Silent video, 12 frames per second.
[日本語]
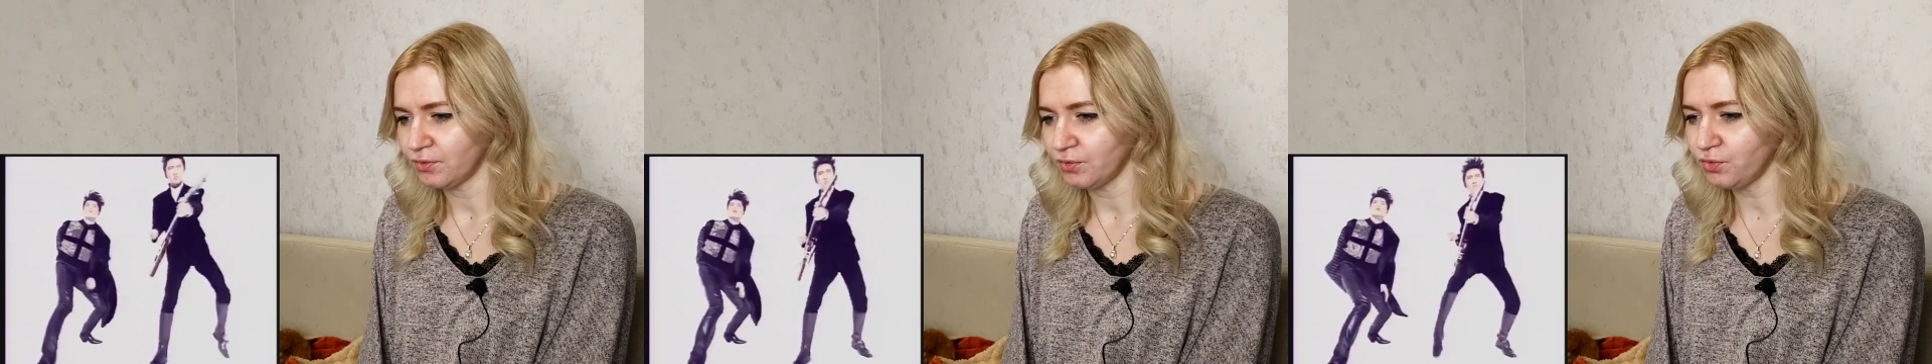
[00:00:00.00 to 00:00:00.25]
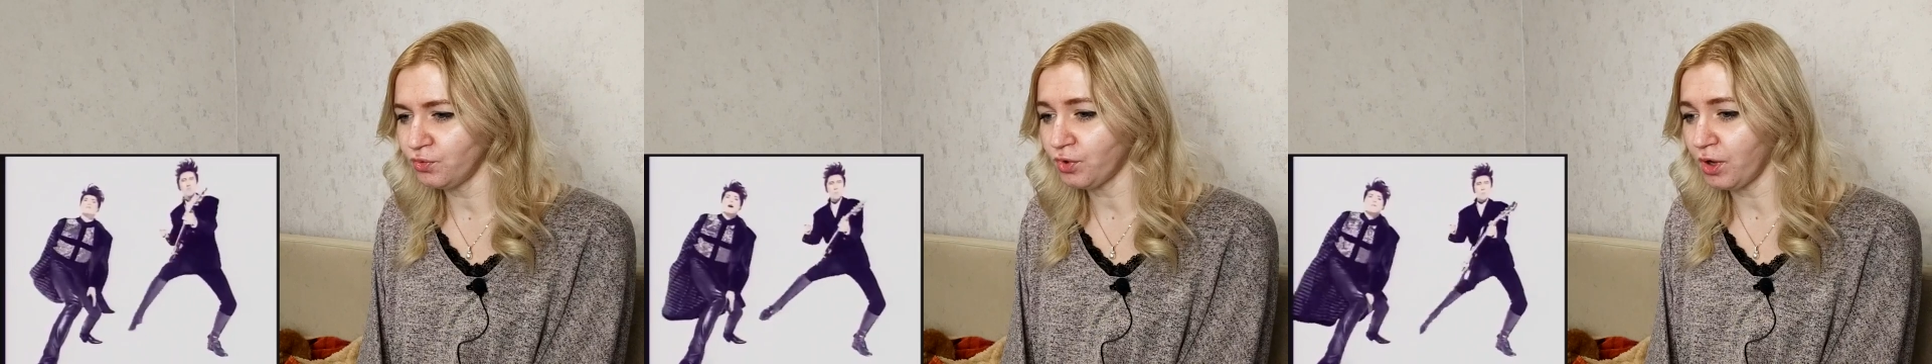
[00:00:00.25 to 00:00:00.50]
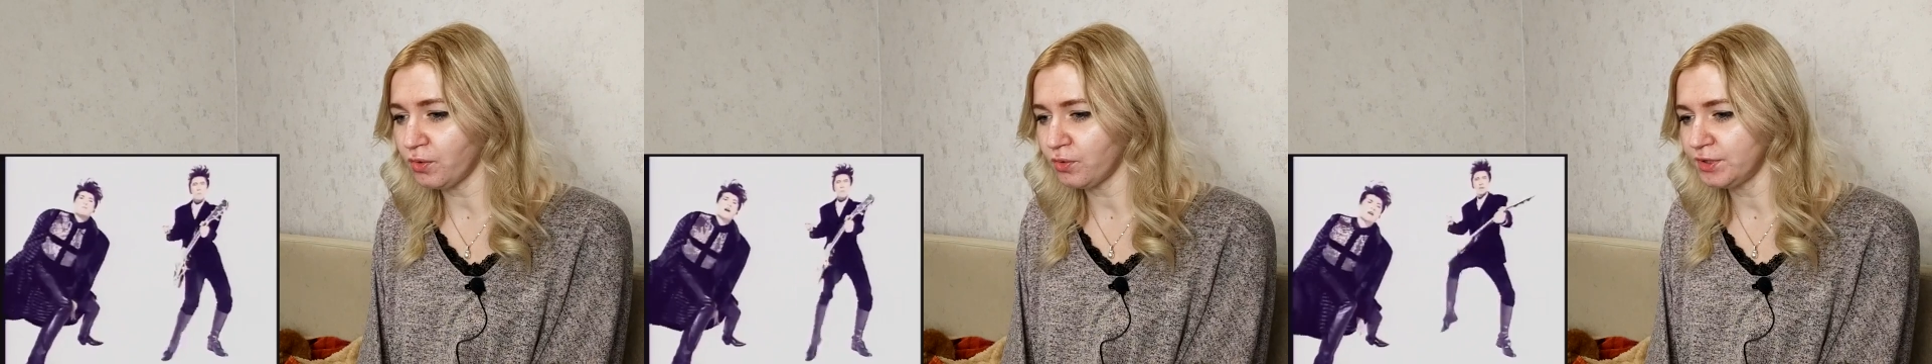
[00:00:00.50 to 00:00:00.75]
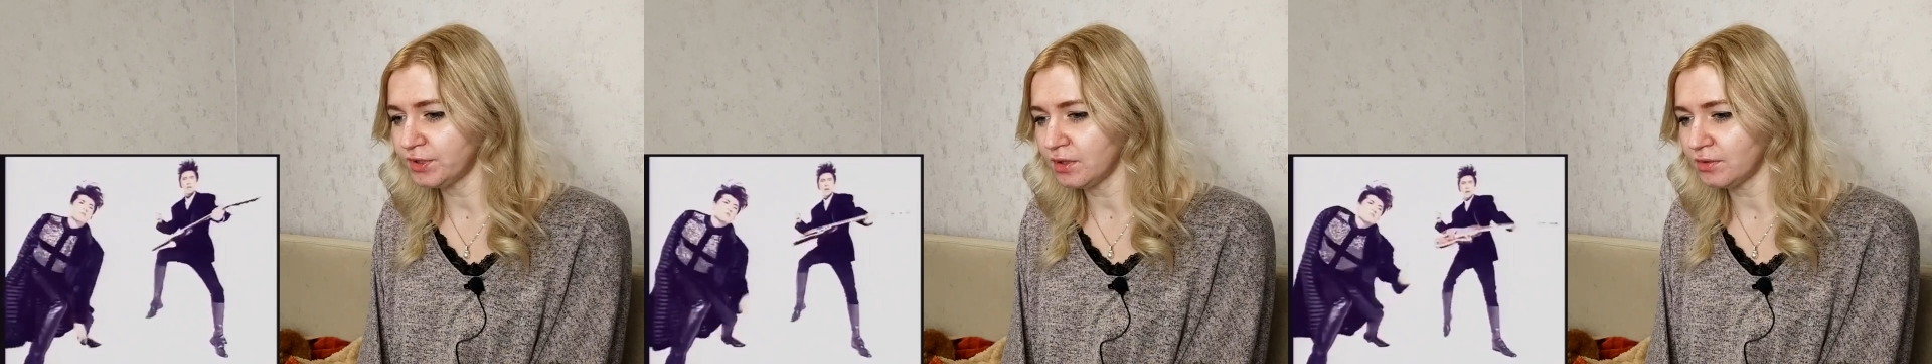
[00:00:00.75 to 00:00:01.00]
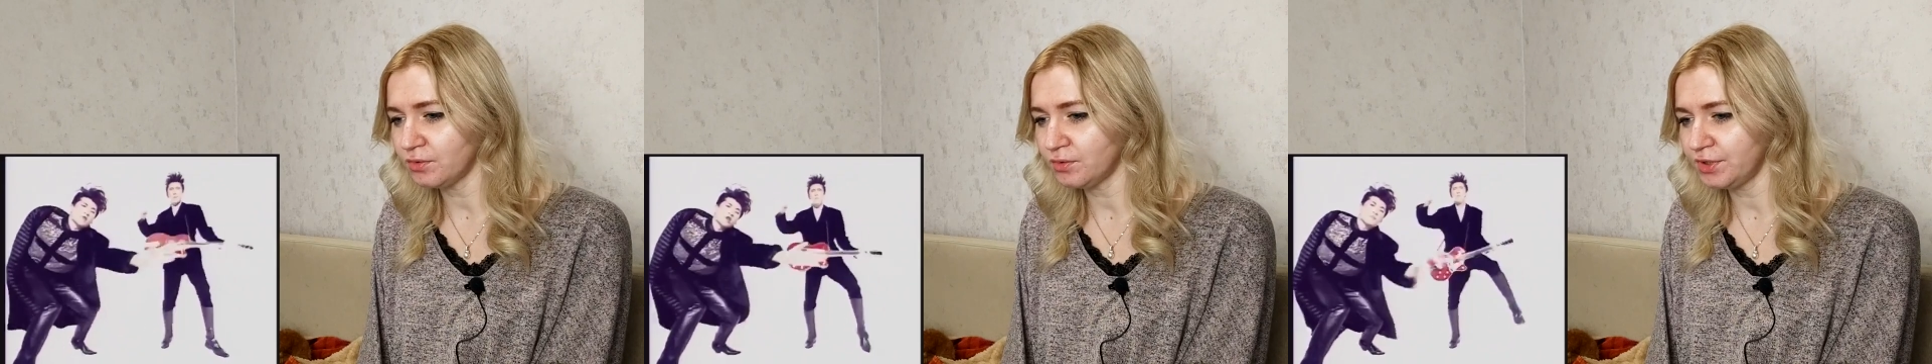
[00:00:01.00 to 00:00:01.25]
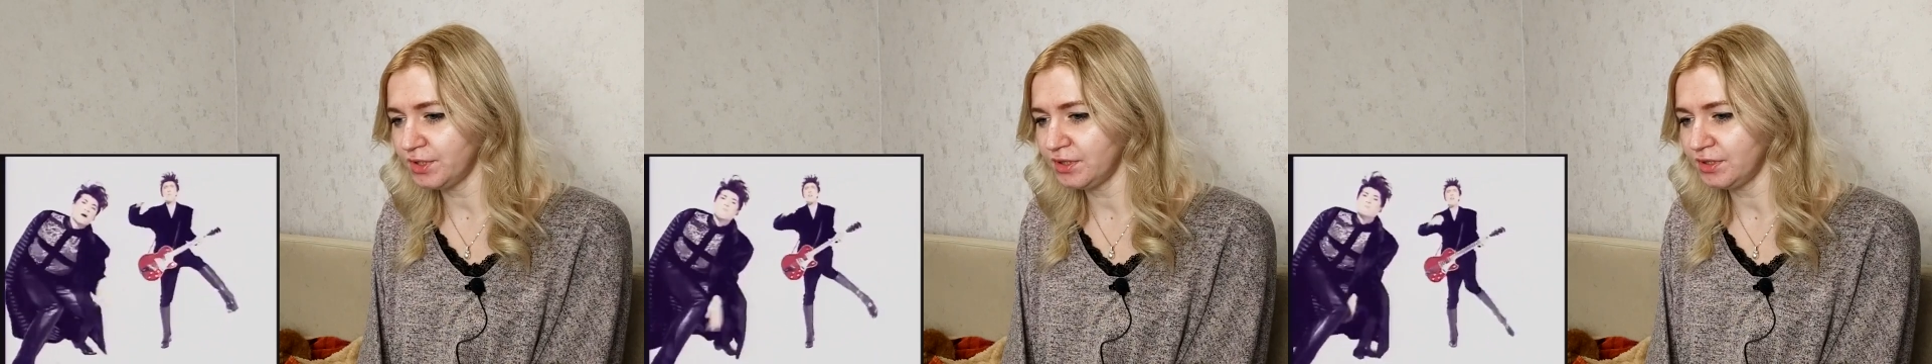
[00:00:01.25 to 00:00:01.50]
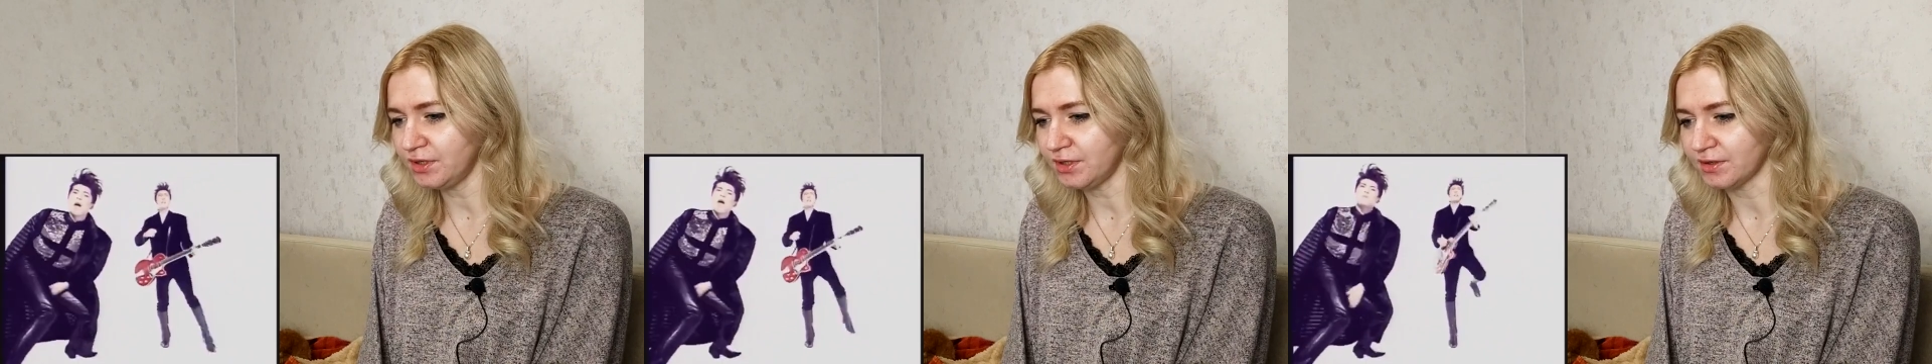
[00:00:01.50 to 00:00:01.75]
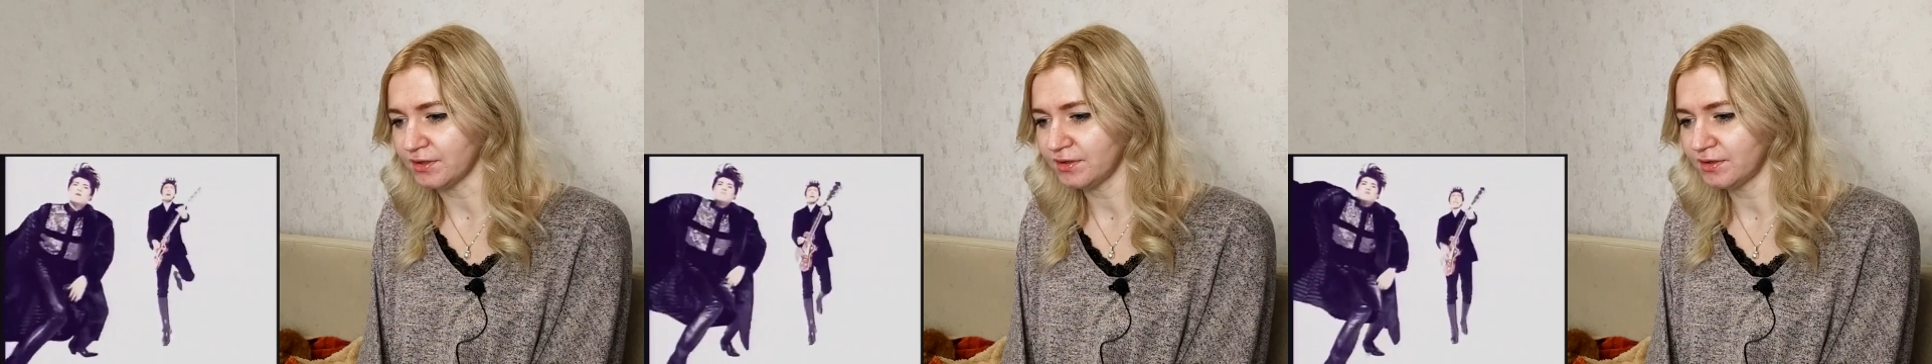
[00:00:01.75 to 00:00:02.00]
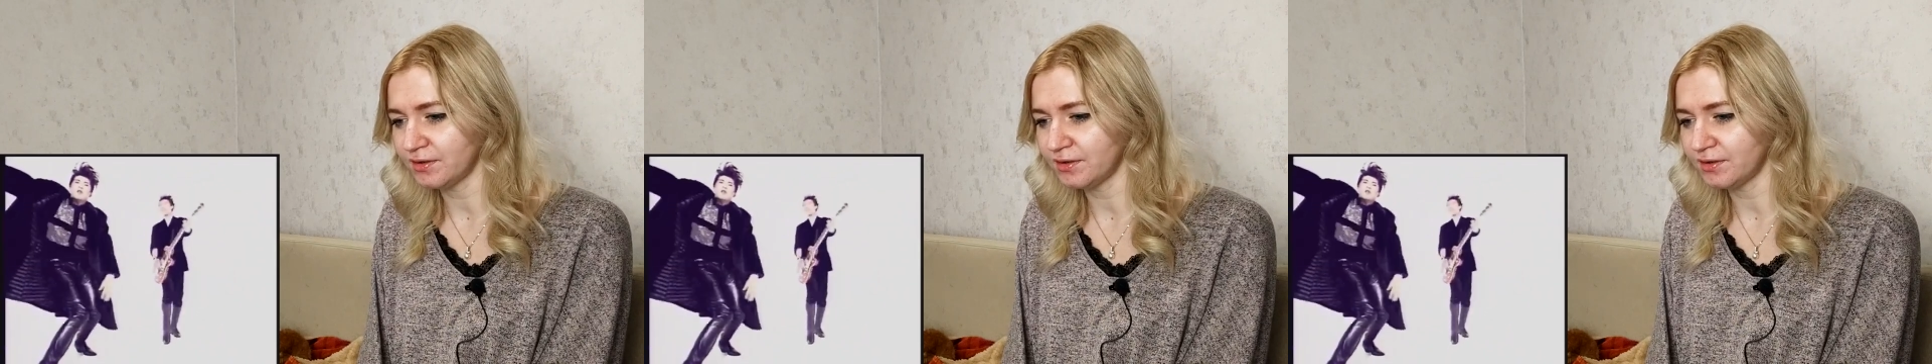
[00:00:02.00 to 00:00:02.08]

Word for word: おお、かっこいいかっこいい。お